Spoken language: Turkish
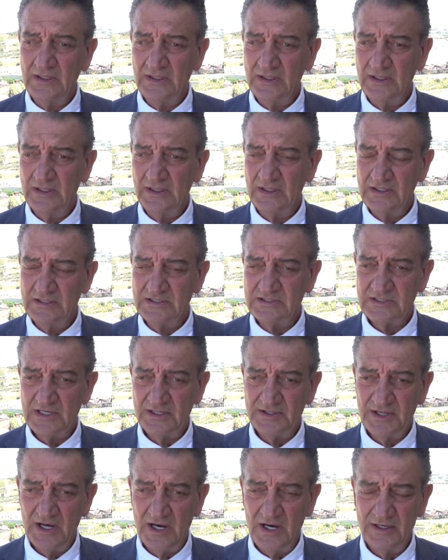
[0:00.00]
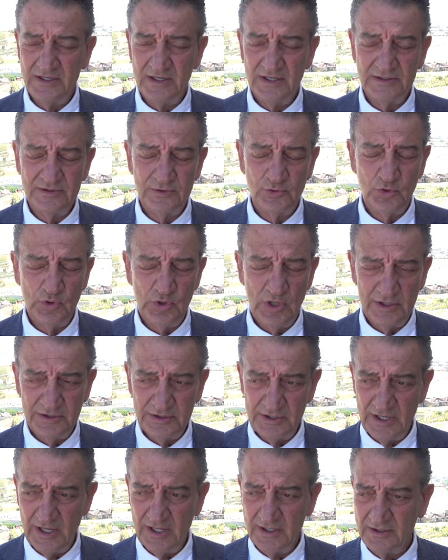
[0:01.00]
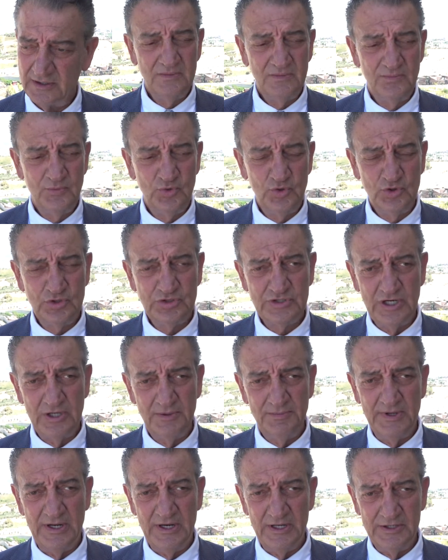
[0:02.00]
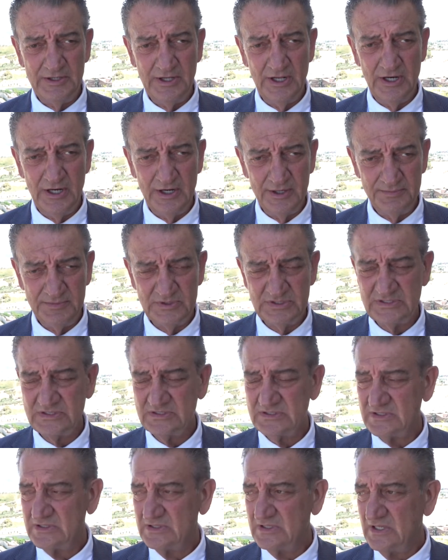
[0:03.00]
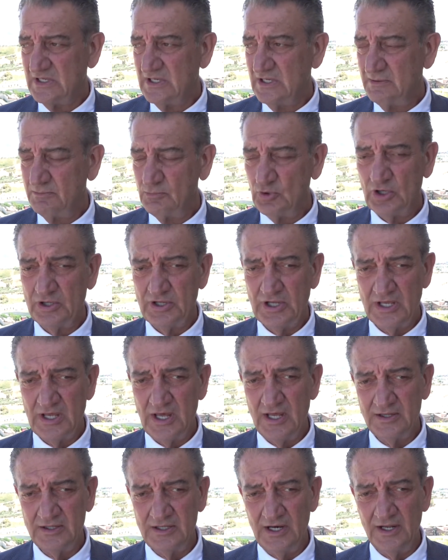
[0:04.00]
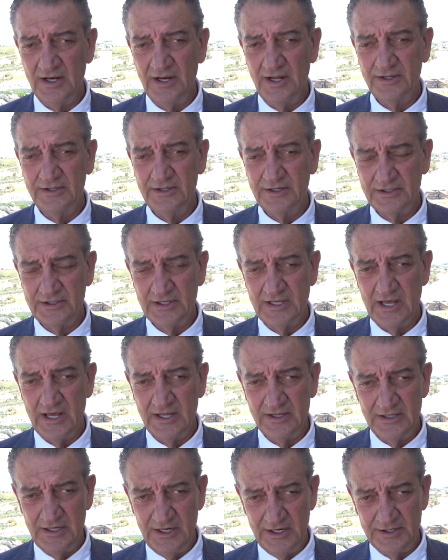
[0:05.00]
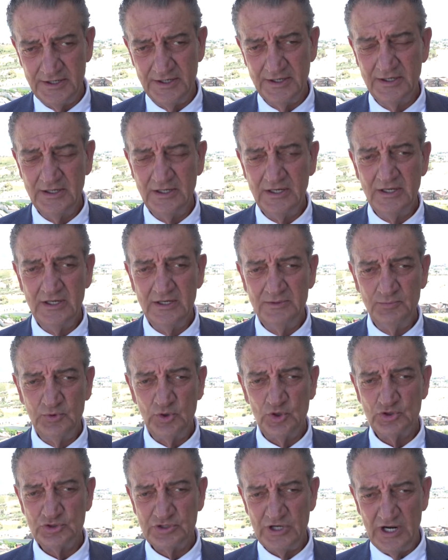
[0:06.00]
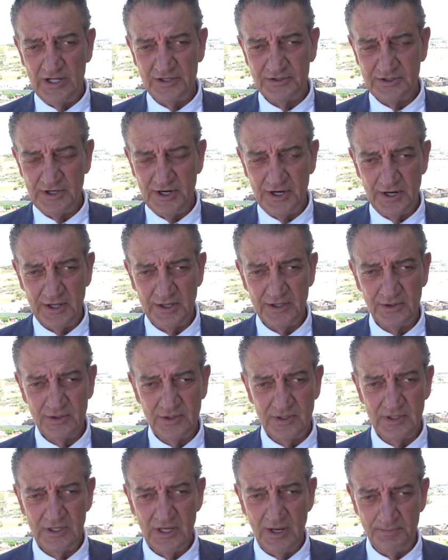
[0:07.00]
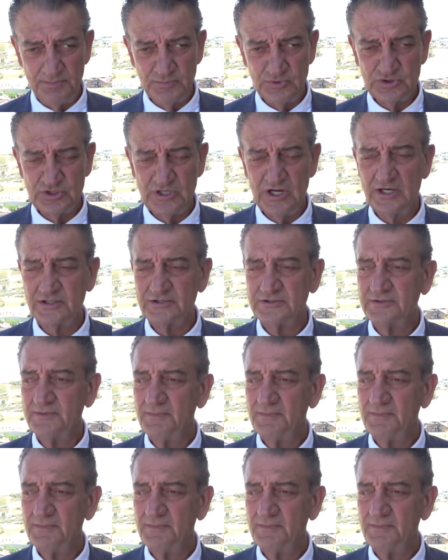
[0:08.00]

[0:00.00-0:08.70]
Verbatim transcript: e, insanda hayranlık uyandıran büyükşehir belediyelerimiz burada kendi alanlarını kendileri projelendirerek yapmışlar.